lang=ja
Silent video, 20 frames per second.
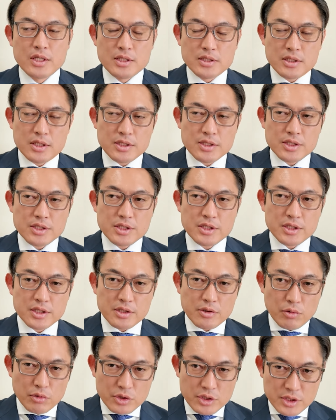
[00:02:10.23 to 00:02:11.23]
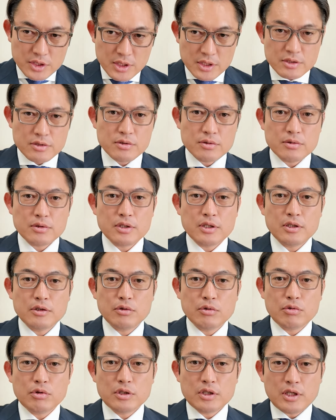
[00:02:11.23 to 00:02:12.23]
政治資金を規制するあ
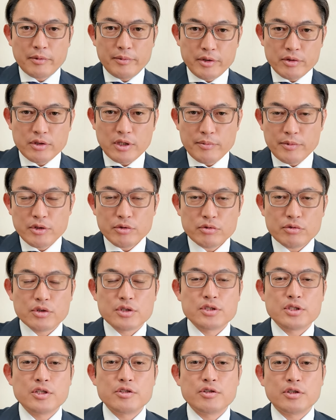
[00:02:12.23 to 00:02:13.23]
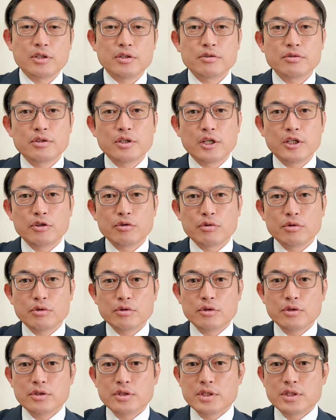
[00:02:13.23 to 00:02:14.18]
のこれダメよダメよという規制ではなくてあの規